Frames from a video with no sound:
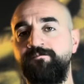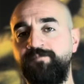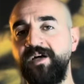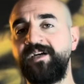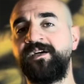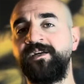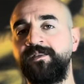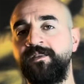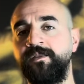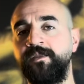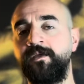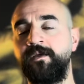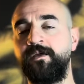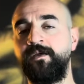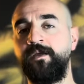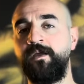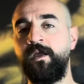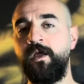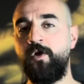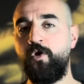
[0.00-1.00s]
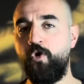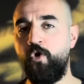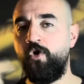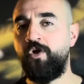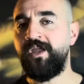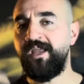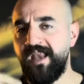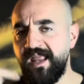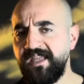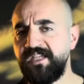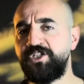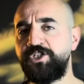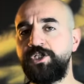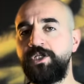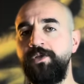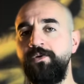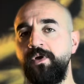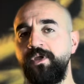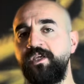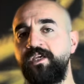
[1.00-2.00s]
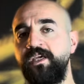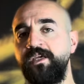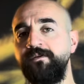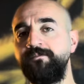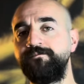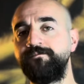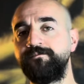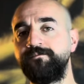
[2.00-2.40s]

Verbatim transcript: bakın öyle işliyor ki